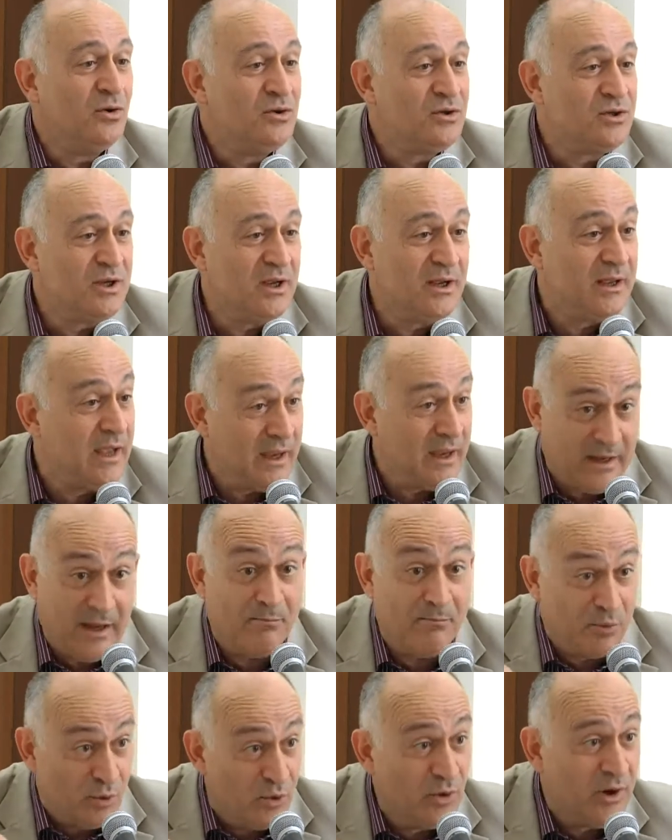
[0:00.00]
si, che,
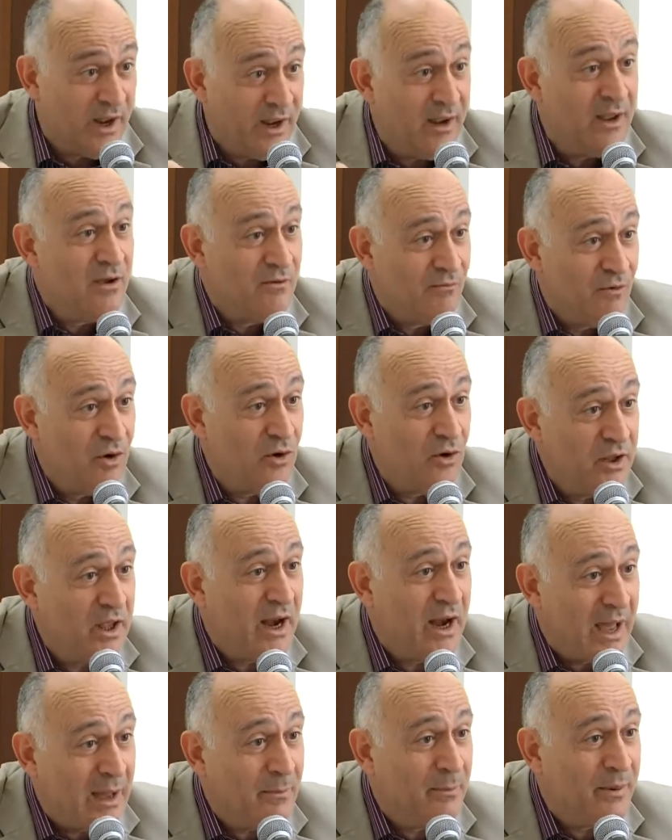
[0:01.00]
che, pure
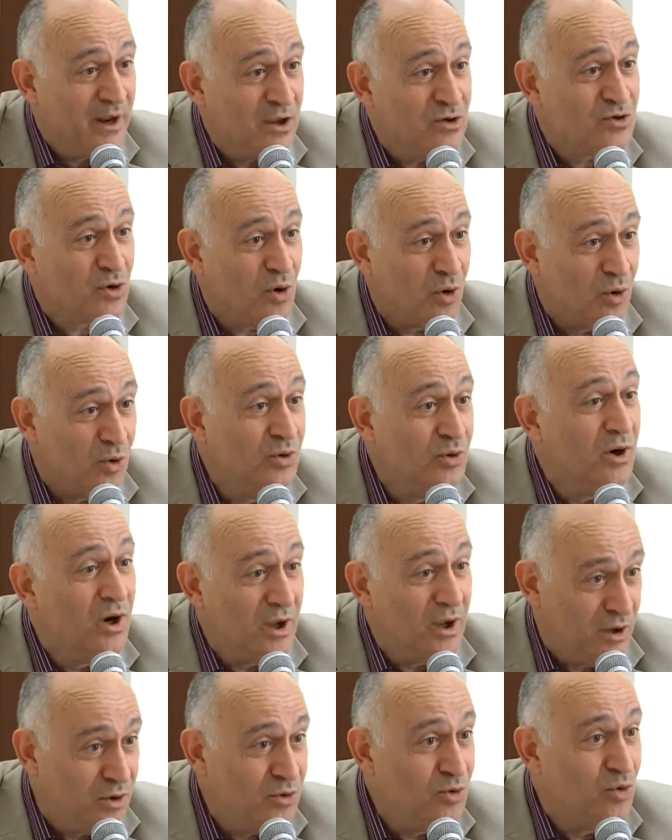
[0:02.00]
dire, ha preso un
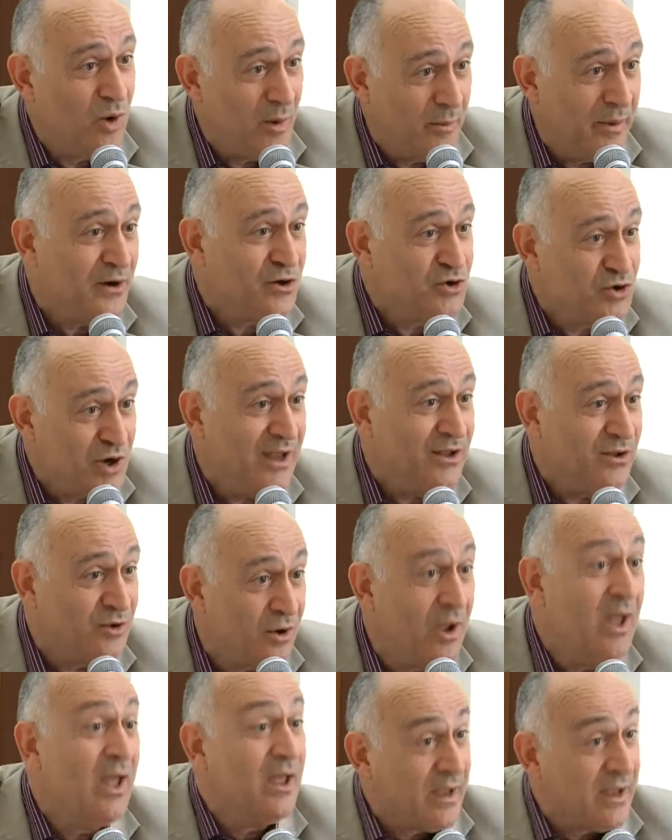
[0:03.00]
2%,
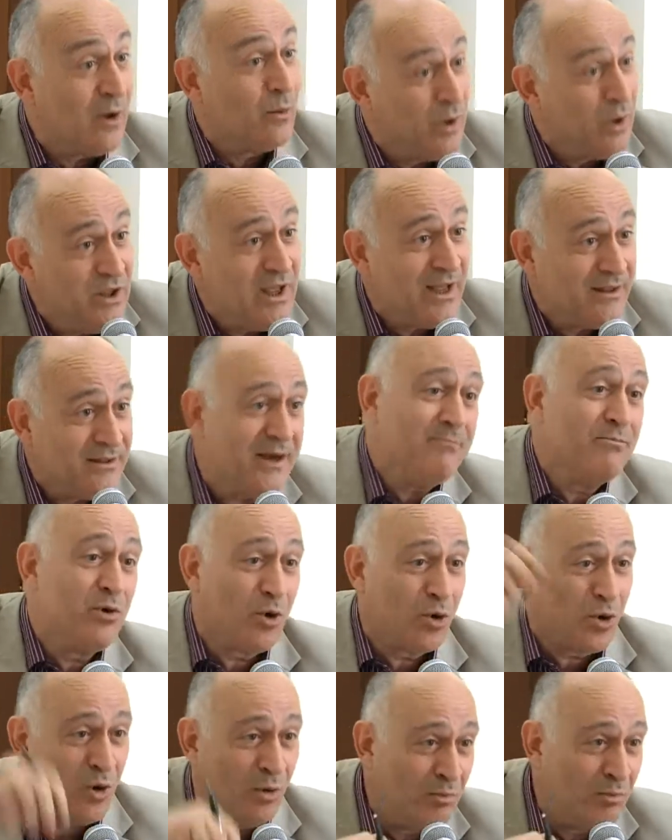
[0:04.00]
eh, che quindi
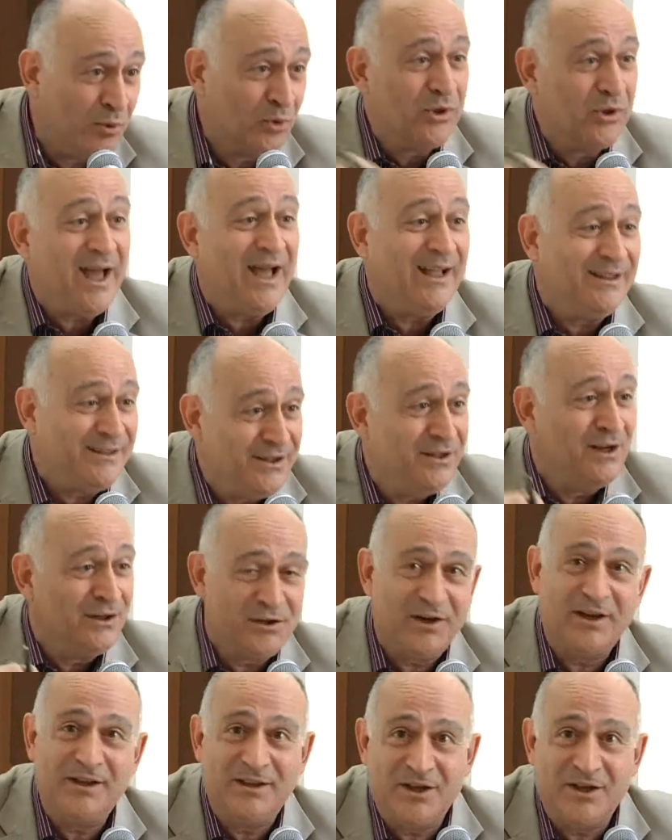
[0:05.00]
andrebbero computati nel
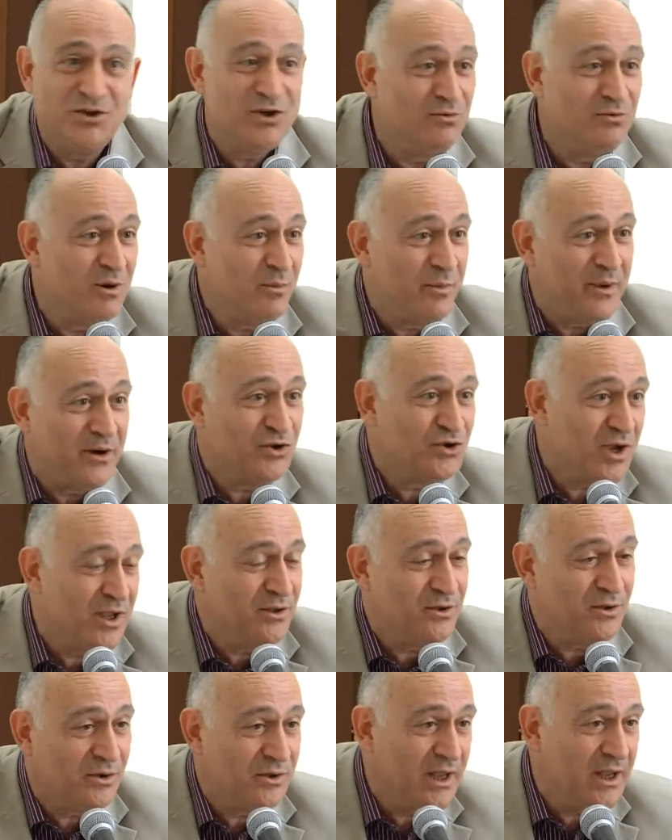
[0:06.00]

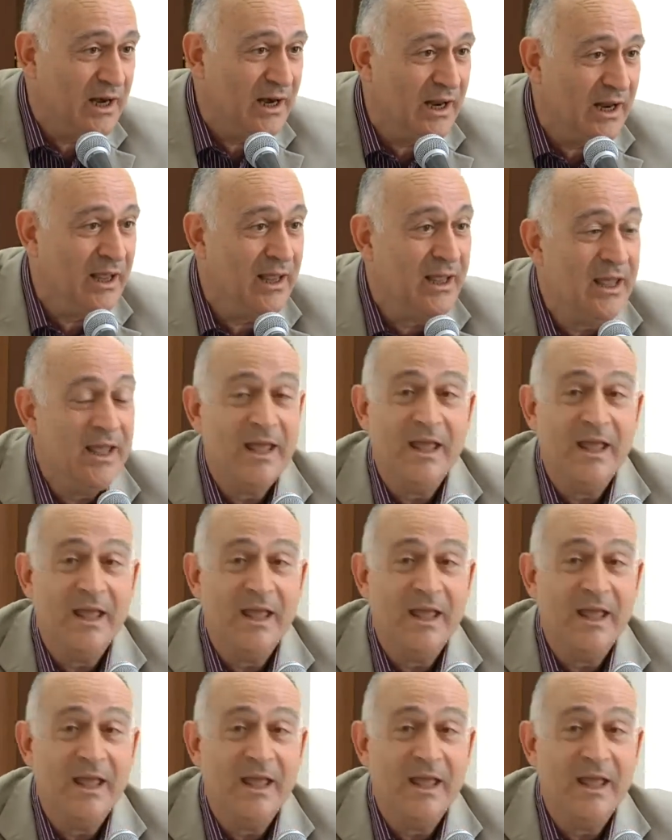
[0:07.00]
35% del,